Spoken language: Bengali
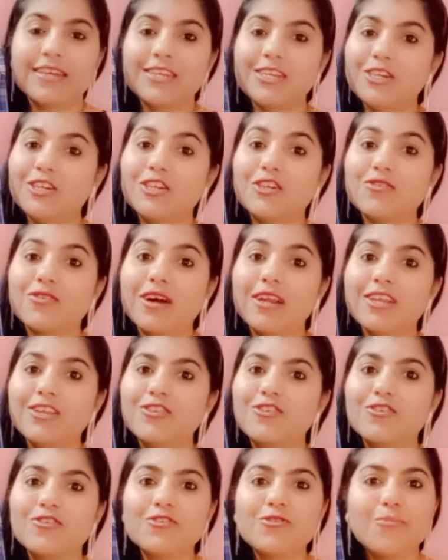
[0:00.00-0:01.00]
গ্রীষ্মকালের
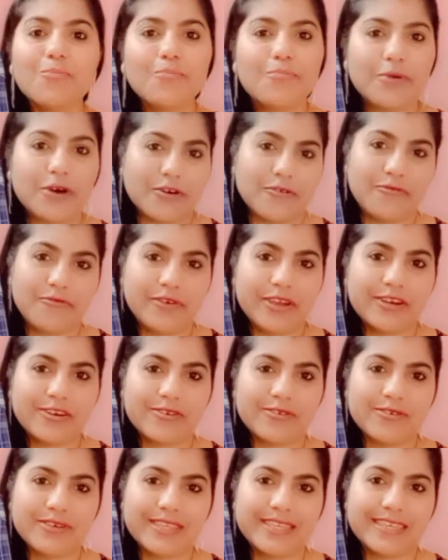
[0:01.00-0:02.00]
জন্য পারফেক্ট
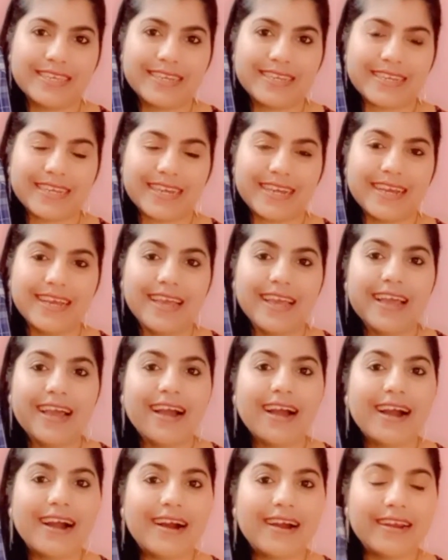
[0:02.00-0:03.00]
রয়েছে এটা
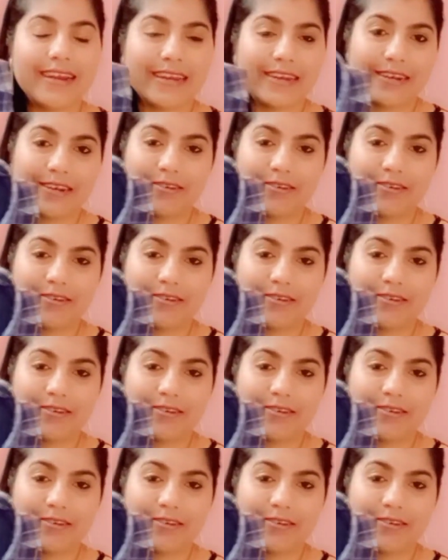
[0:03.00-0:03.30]
আর এটা